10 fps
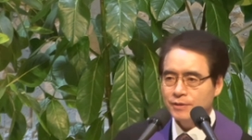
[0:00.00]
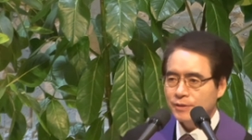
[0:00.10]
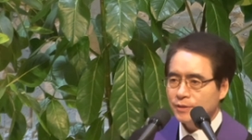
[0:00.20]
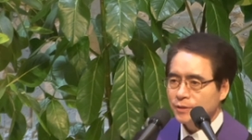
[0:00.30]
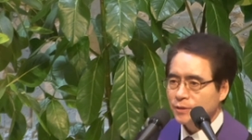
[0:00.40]

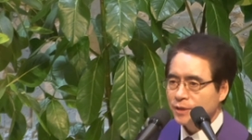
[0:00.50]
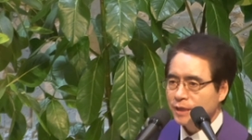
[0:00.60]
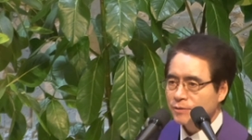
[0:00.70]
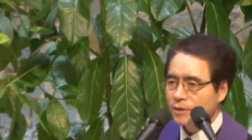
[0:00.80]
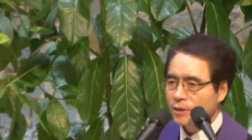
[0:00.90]
이렇게
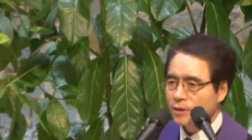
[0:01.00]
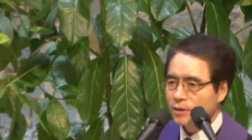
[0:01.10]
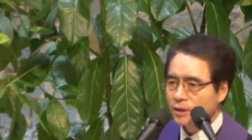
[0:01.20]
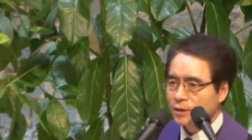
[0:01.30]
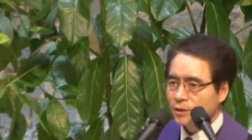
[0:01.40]
해서
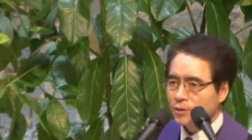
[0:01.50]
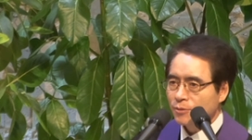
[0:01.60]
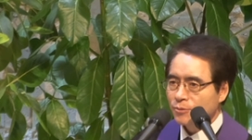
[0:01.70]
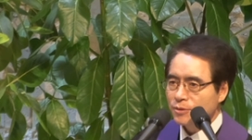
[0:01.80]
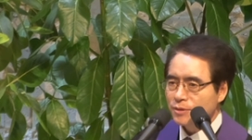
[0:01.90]

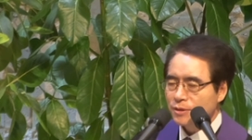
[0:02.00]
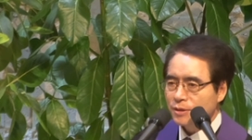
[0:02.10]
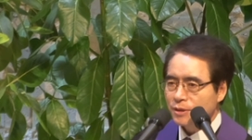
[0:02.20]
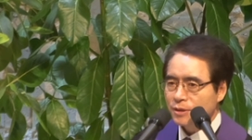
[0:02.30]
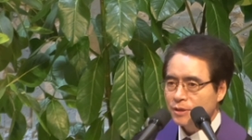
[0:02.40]
결국은
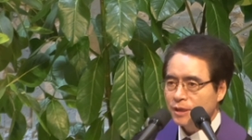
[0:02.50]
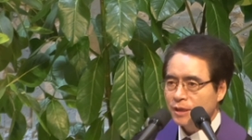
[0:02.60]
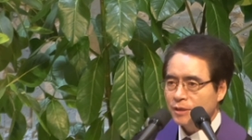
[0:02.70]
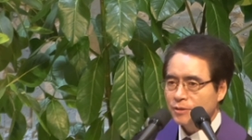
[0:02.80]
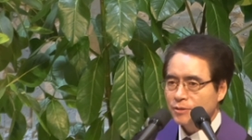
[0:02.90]

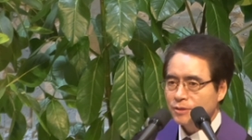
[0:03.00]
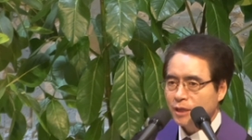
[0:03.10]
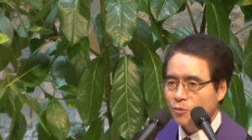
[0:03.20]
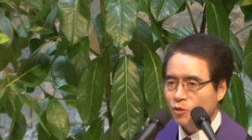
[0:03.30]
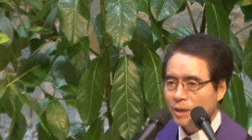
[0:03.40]
이제 경찰에
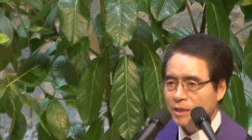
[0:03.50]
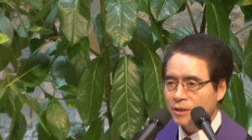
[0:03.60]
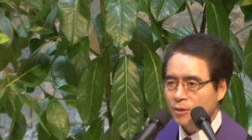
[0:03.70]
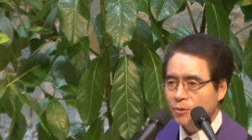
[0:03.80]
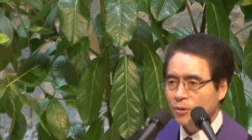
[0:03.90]
고발이
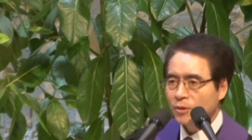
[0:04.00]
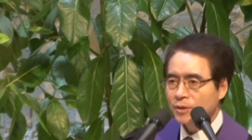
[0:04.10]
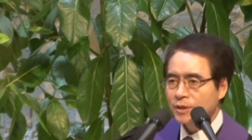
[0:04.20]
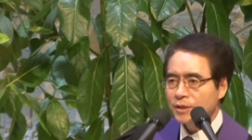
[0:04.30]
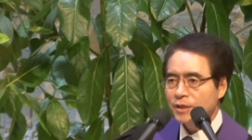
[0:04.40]
되고
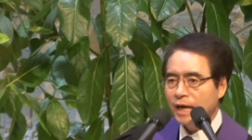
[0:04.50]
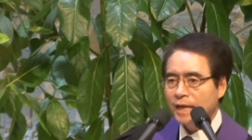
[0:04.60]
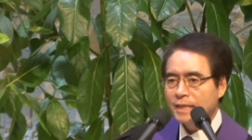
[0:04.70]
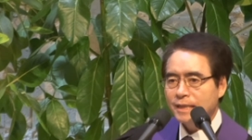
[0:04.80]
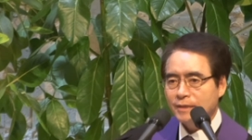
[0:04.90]
이
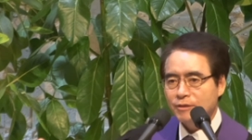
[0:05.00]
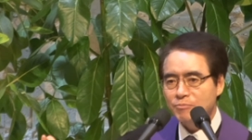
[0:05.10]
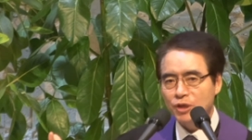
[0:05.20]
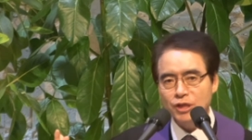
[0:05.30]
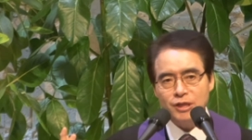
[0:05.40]
아이 다섯
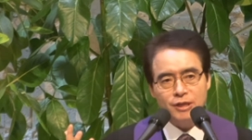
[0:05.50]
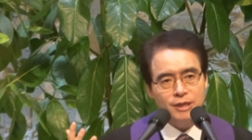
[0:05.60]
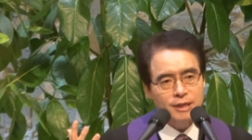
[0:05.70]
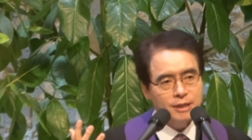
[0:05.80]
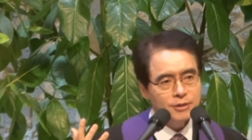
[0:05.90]
명이
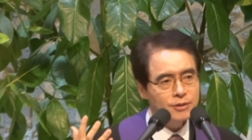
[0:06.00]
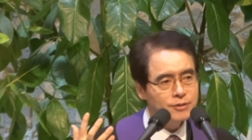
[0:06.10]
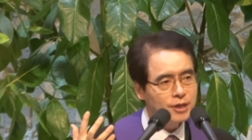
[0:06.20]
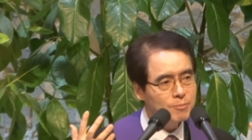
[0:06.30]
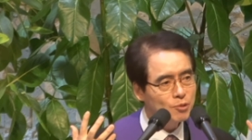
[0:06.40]

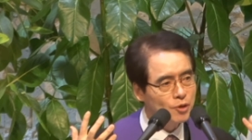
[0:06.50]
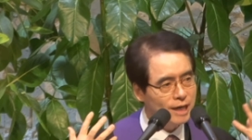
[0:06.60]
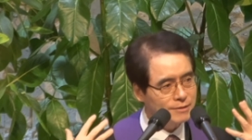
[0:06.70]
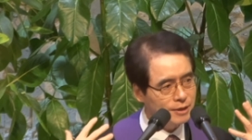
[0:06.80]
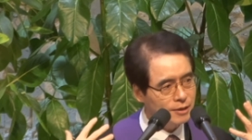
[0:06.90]
경찰에
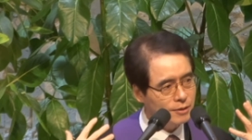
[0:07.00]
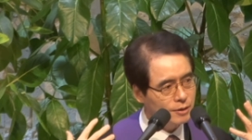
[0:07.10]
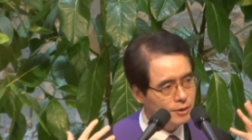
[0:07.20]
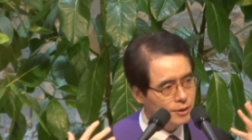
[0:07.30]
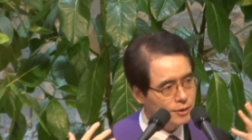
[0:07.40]
불러갔어요.
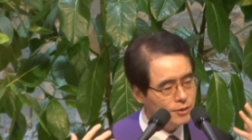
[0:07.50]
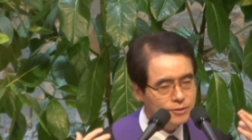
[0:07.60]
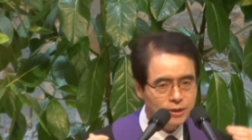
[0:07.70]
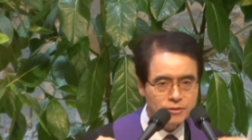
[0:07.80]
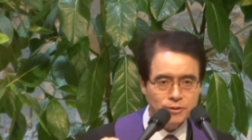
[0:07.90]

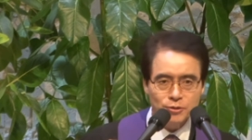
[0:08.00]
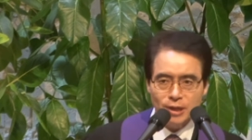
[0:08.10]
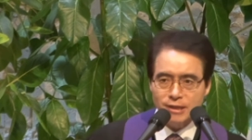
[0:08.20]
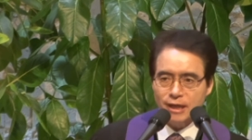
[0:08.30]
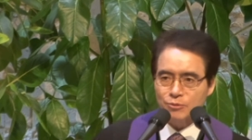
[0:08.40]
경찰이
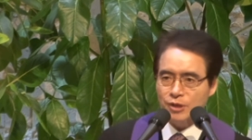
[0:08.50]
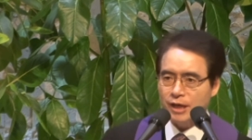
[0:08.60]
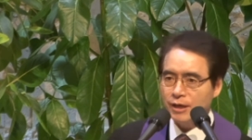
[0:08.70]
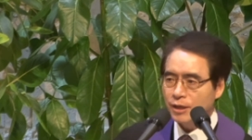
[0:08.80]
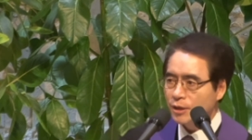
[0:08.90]
취조하는
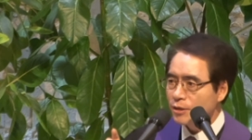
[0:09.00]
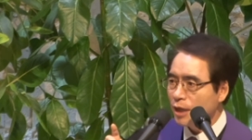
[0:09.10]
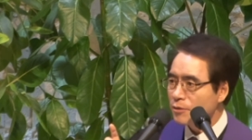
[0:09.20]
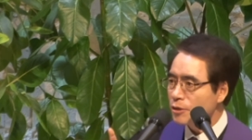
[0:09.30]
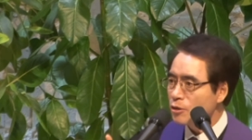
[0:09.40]
가운데 야
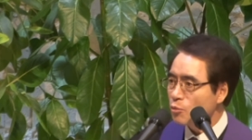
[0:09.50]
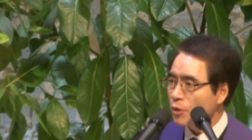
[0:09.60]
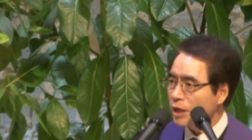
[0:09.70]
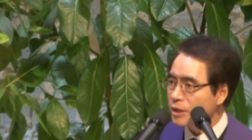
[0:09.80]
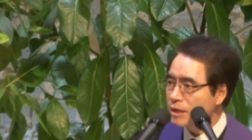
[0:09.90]
너희들
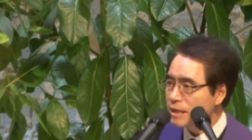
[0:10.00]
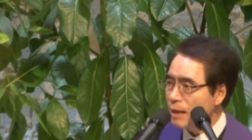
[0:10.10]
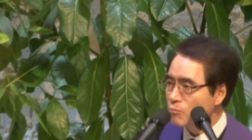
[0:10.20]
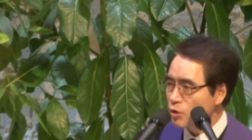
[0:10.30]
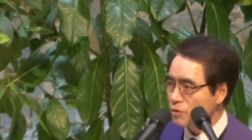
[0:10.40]
왜 그랬느냐
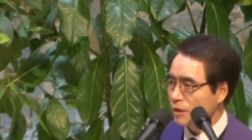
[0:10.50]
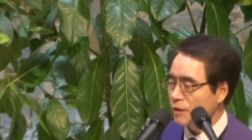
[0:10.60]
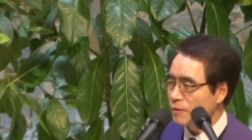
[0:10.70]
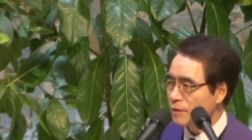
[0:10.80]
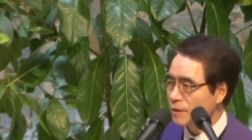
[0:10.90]

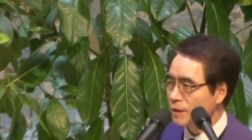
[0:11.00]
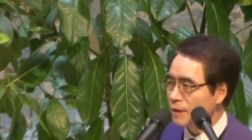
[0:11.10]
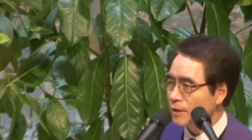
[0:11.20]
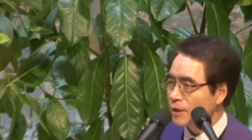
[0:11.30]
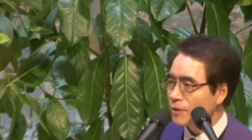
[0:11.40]
물었어요.
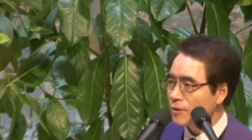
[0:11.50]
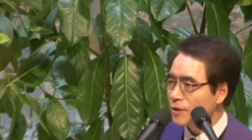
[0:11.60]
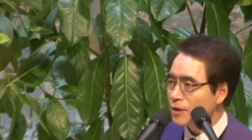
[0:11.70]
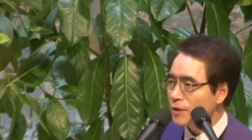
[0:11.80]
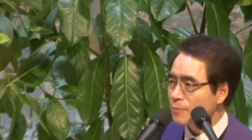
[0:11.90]

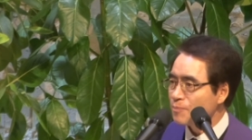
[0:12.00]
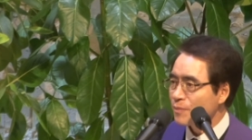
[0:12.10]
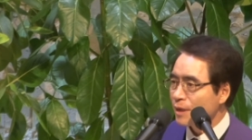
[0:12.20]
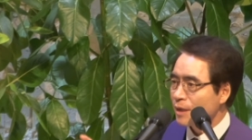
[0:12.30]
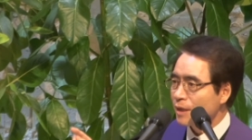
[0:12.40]
그랬더니
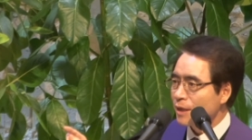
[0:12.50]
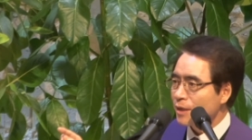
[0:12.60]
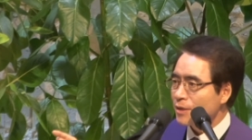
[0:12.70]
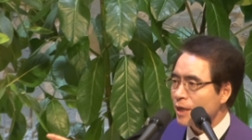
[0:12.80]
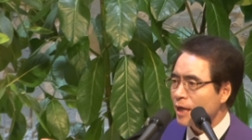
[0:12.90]

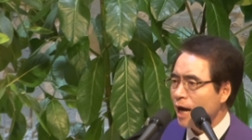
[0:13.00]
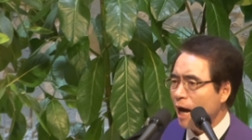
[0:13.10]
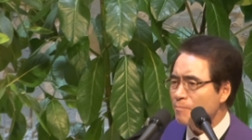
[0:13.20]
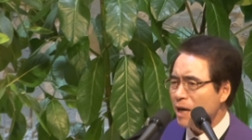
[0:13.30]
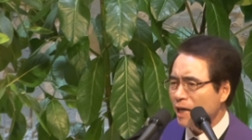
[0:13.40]
얘가
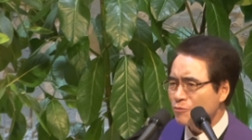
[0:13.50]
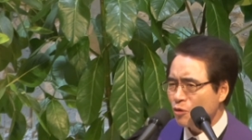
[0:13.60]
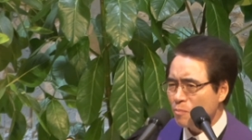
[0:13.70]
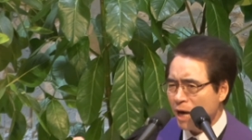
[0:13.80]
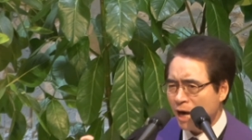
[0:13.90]
아파가지고 막